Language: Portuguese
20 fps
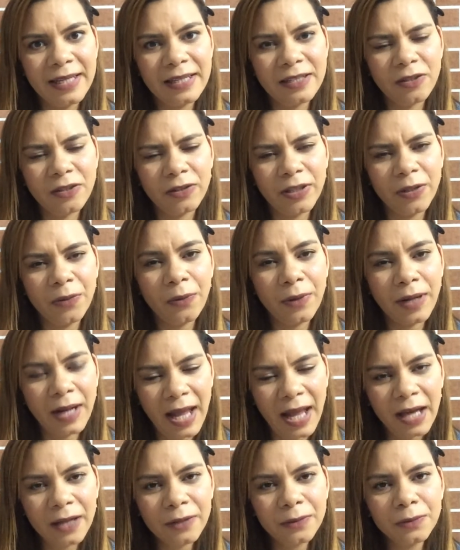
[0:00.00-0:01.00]
Ele só tem o
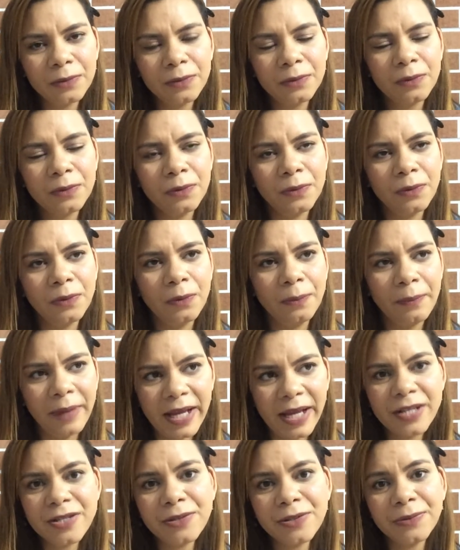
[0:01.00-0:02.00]
claro, o
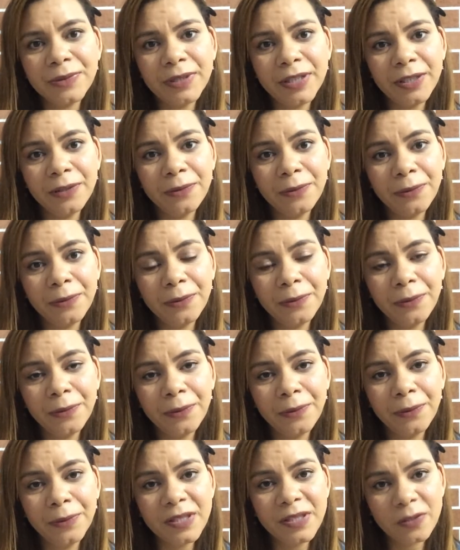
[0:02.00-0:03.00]
médio e
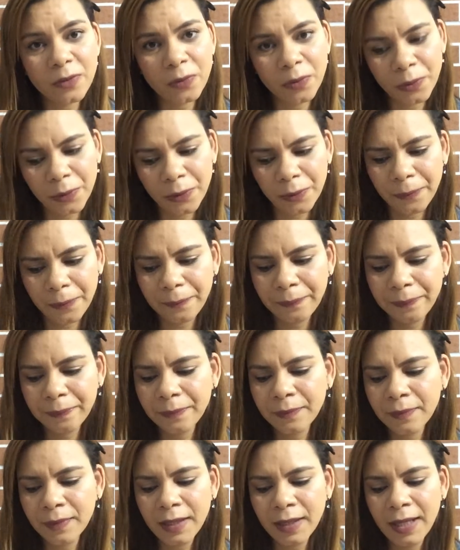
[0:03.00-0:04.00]
o escuro.
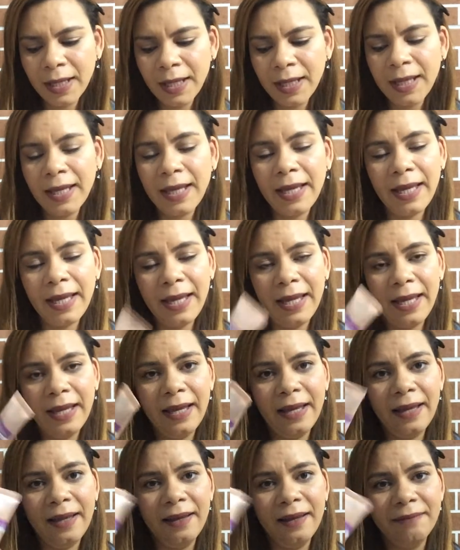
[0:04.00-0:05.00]

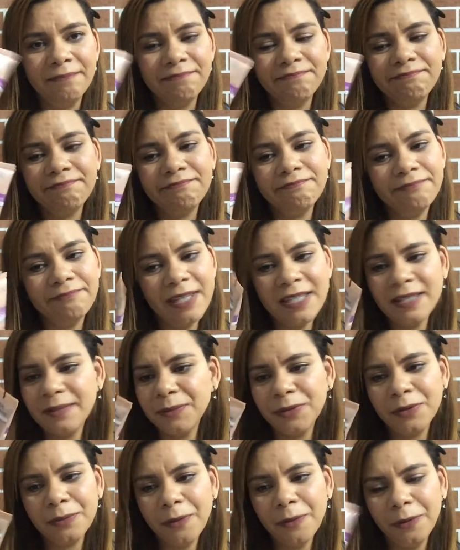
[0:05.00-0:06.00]
É... Mas é
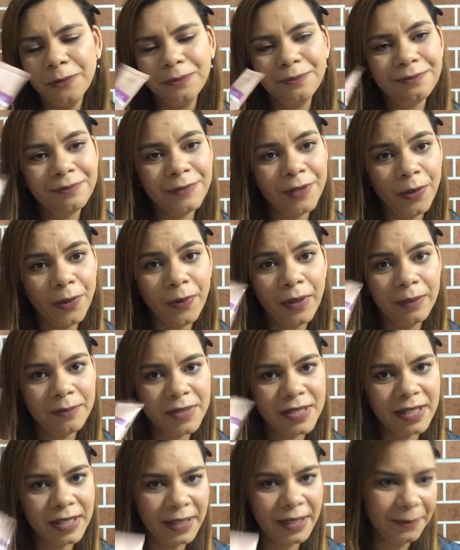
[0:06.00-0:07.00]
muito bom, eu amo
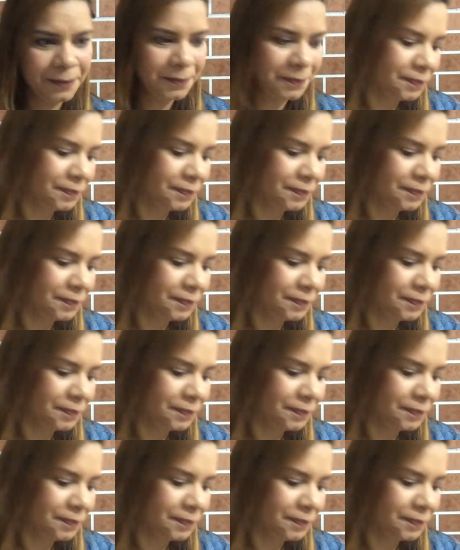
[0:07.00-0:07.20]
isso aqui.